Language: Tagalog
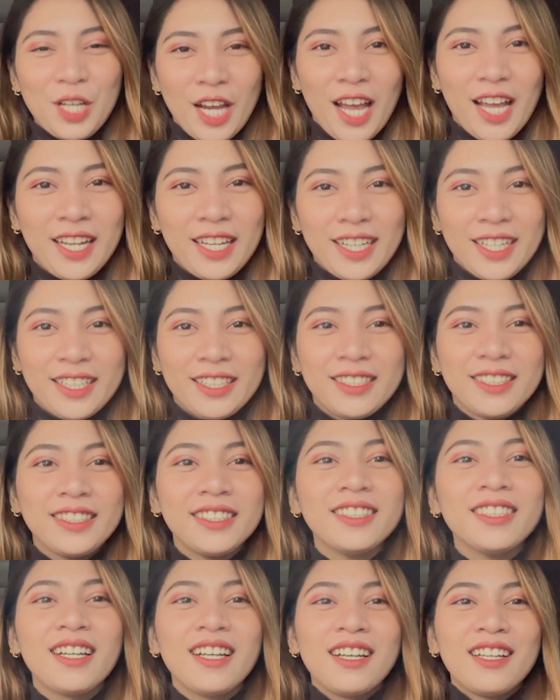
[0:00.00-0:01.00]

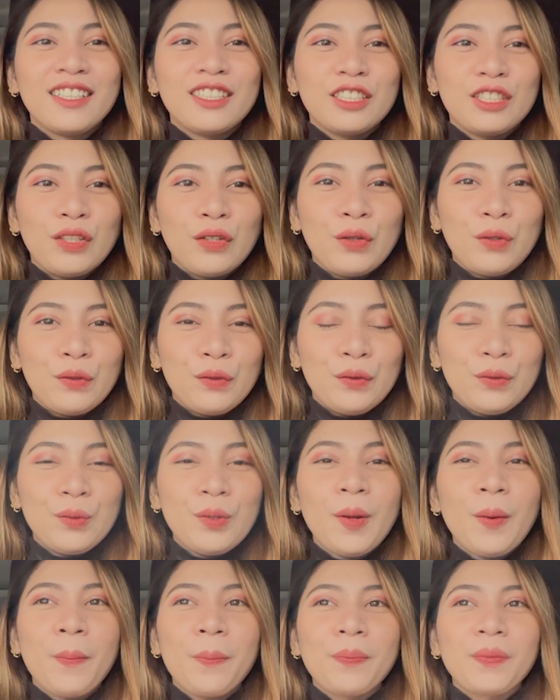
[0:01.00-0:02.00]
channel.
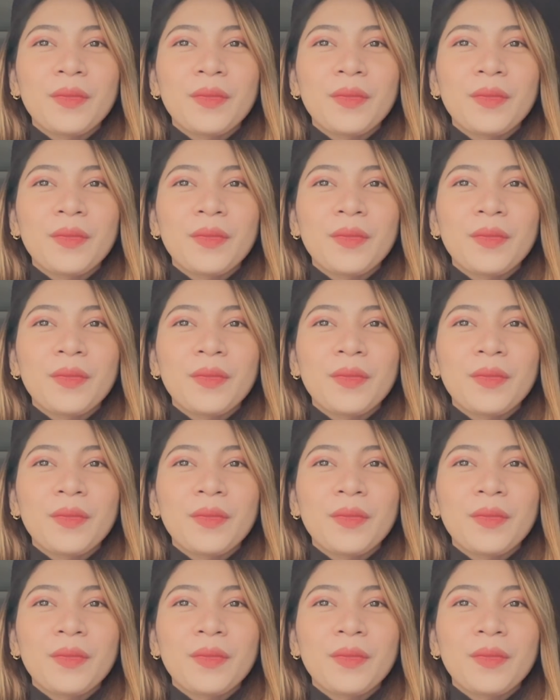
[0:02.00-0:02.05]
So,